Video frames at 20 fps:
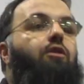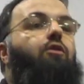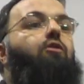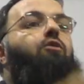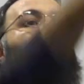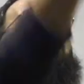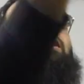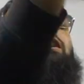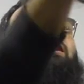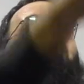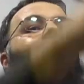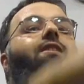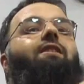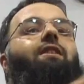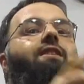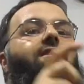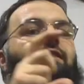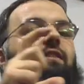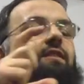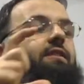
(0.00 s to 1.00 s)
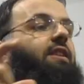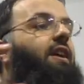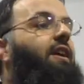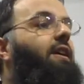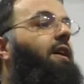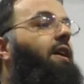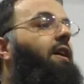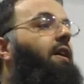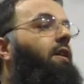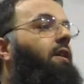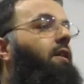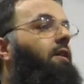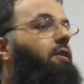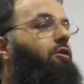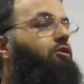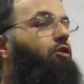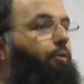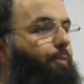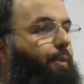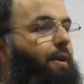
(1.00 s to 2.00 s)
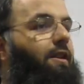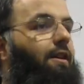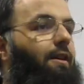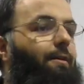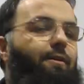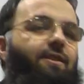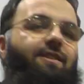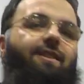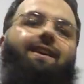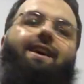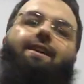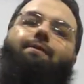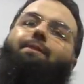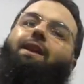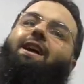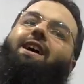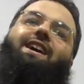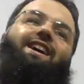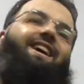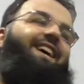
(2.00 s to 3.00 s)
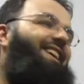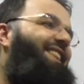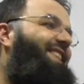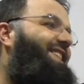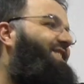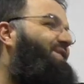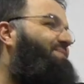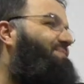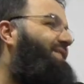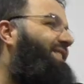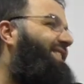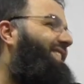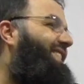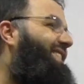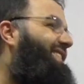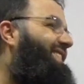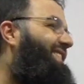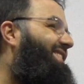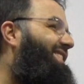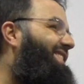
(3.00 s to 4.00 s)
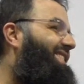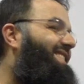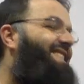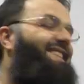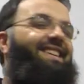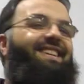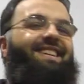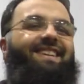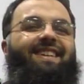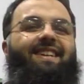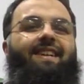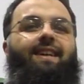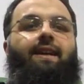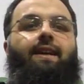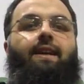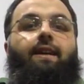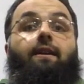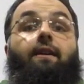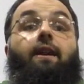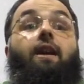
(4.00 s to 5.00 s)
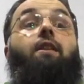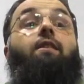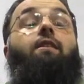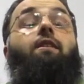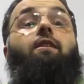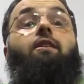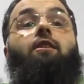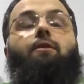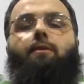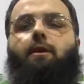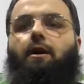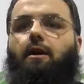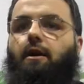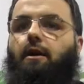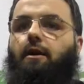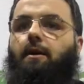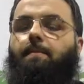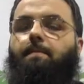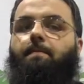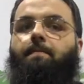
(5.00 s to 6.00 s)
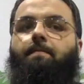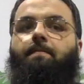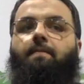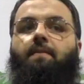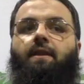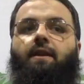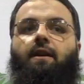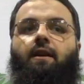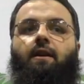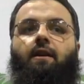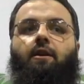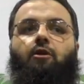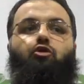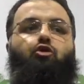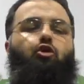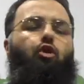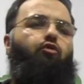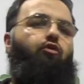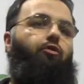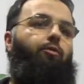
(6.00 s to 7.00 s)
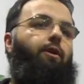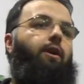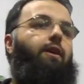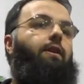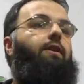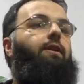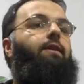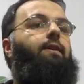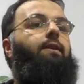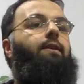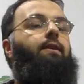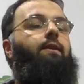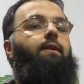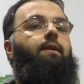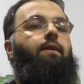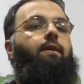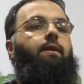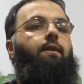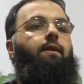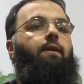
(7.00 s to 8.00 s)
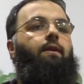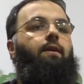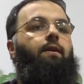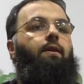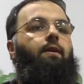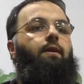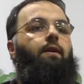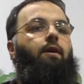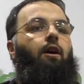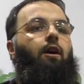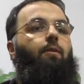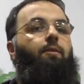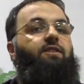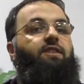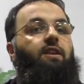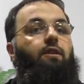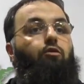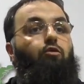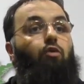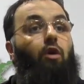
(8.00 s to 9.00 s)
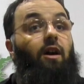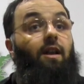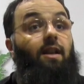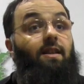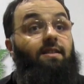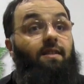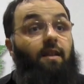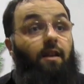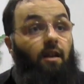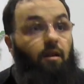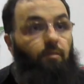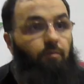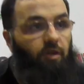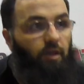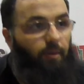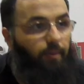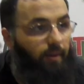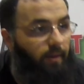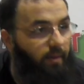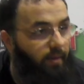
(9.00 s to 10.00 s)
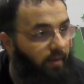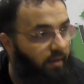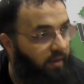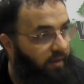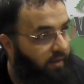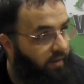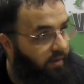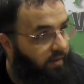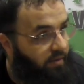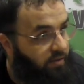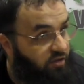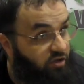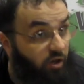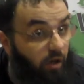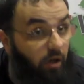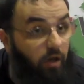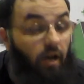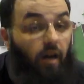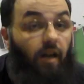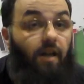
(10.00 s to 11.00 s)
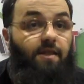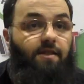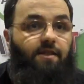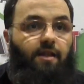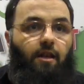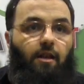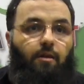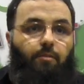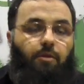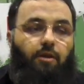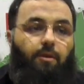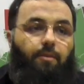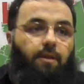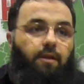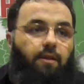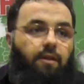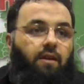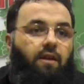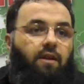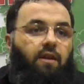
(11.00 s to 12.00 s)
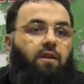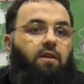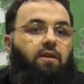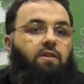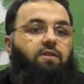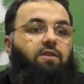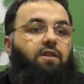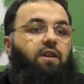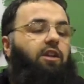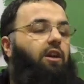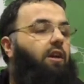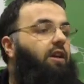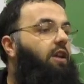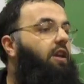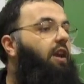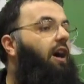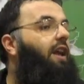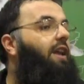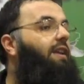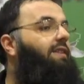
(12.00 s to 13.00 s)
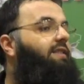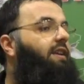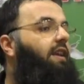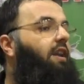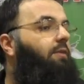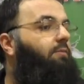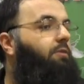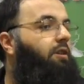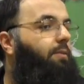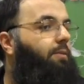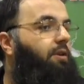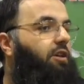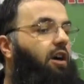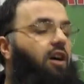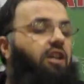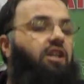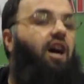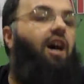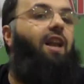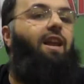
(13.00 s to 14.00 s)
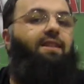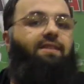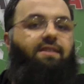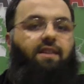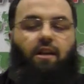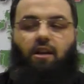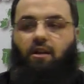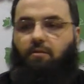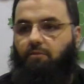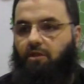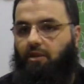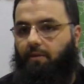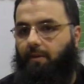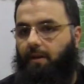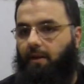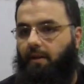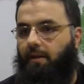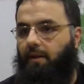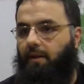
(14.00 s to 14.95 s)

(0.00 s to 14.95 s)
önündeki adresinin de sohbet yapıyorsa ya bırak kardeşim Allah'ını seversen ya. Ratingi bırak. Şovu bırak. Ama sen Nuh aleyhisselam gibi, Salih aleyhisselam gibi, Zekeriya aleyhisselam gibi, Yahya aleyhisselam gibi